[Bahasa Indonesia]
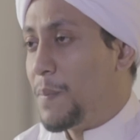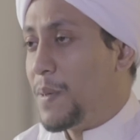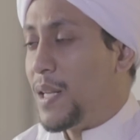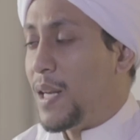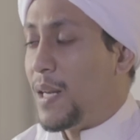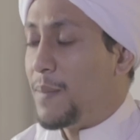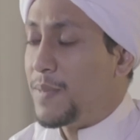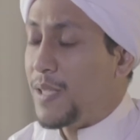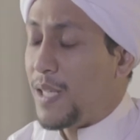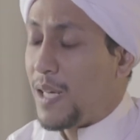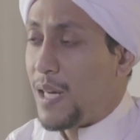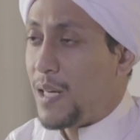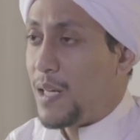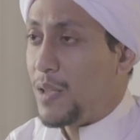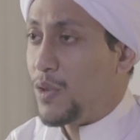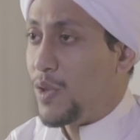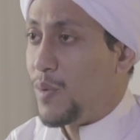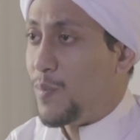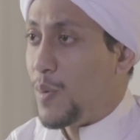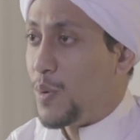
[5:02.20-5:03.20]
Nabi dalam
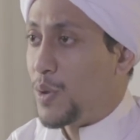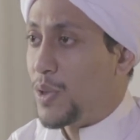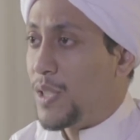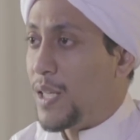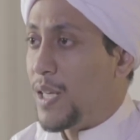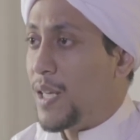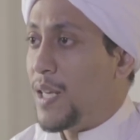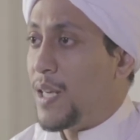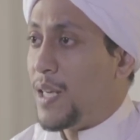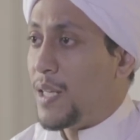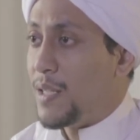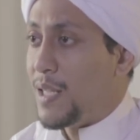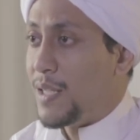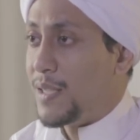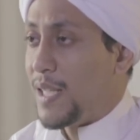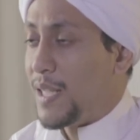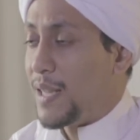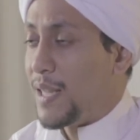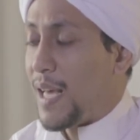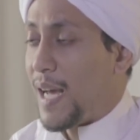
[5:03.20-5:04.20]
sakaratul mautnya
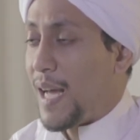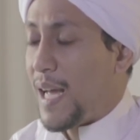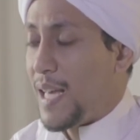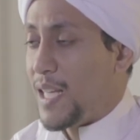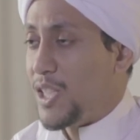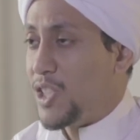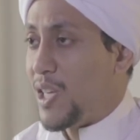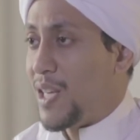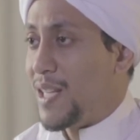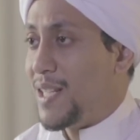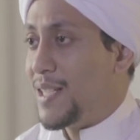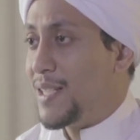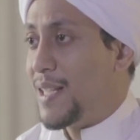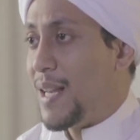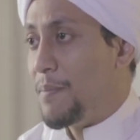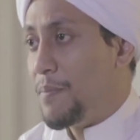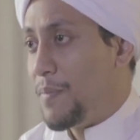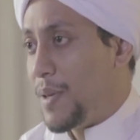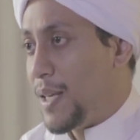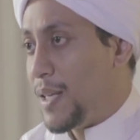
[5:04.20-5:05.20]
dan Sayyidina Aisyah di,
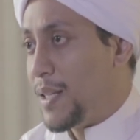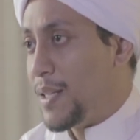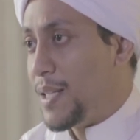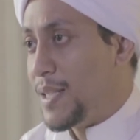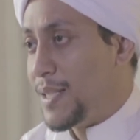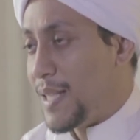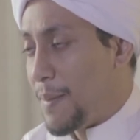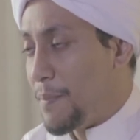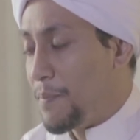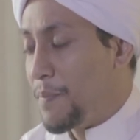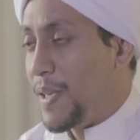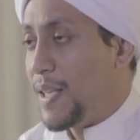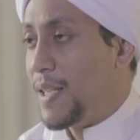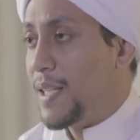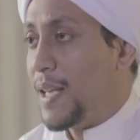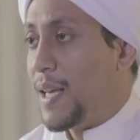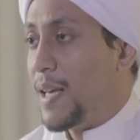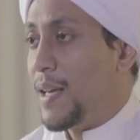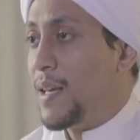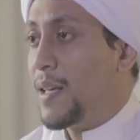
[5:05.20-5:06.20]
samping, di
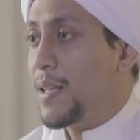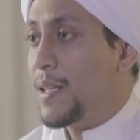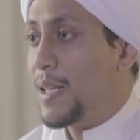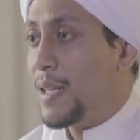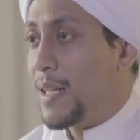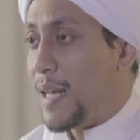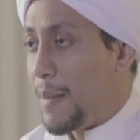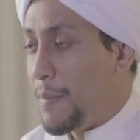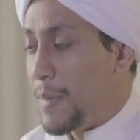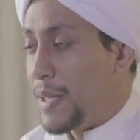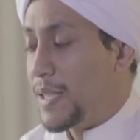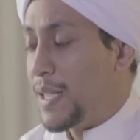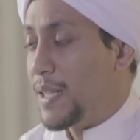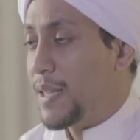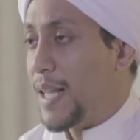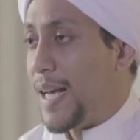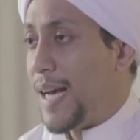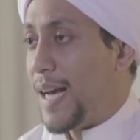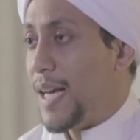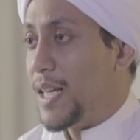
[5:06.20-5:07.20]
sampingnya di kamar
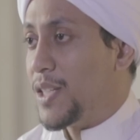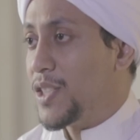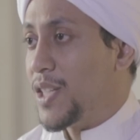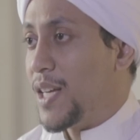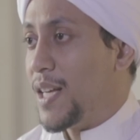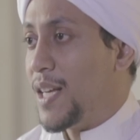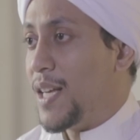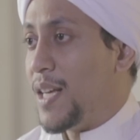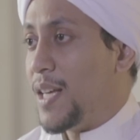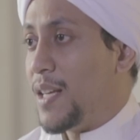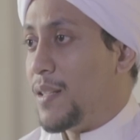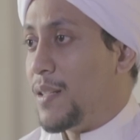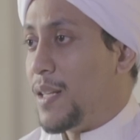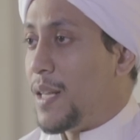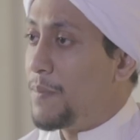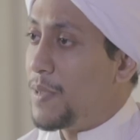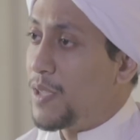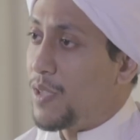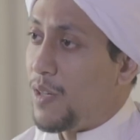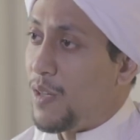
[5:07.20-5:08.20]
Sayyidina Aisyah,
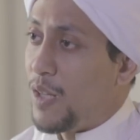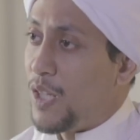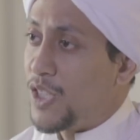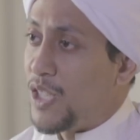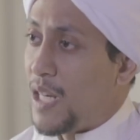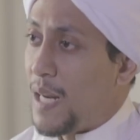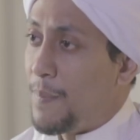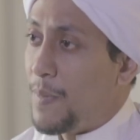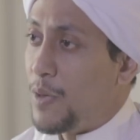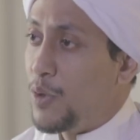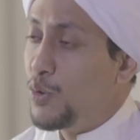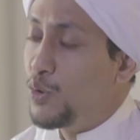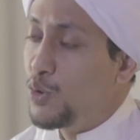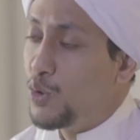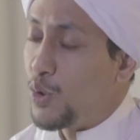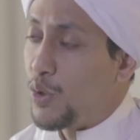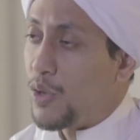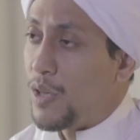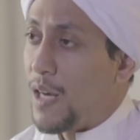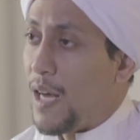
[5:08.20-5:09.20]
Nabi SAW
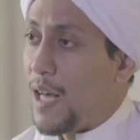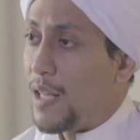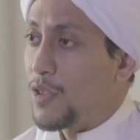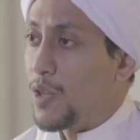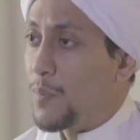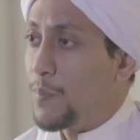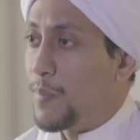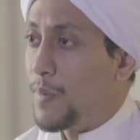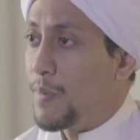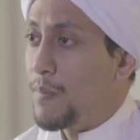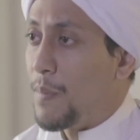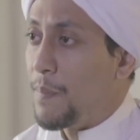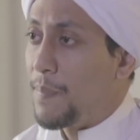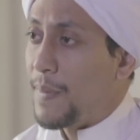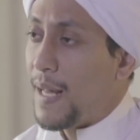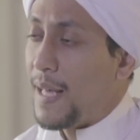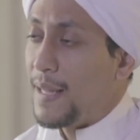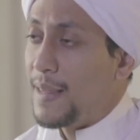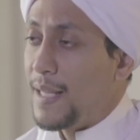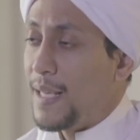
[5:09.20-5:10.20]
menunjuk ataupun
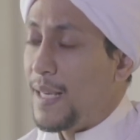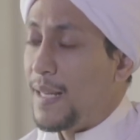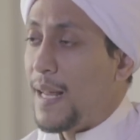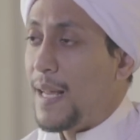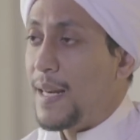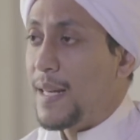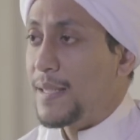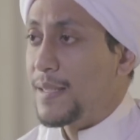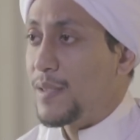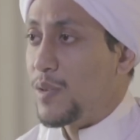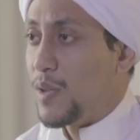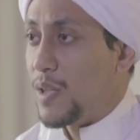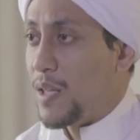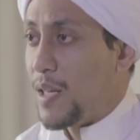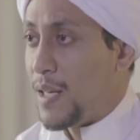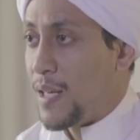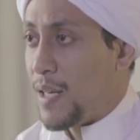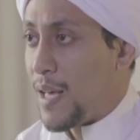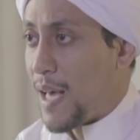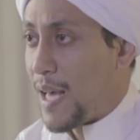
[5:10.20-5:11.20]
memperhatikan ada
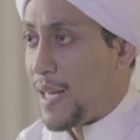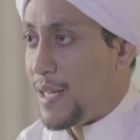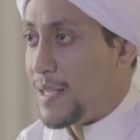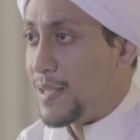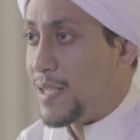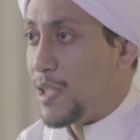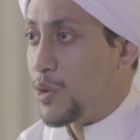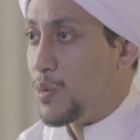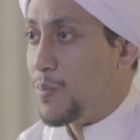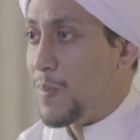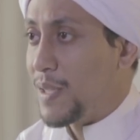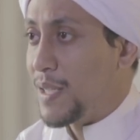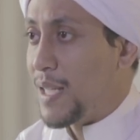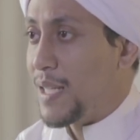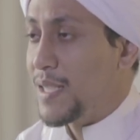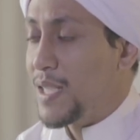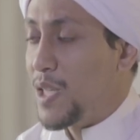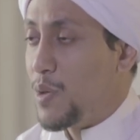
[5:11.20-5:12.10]
eh, ada satu batang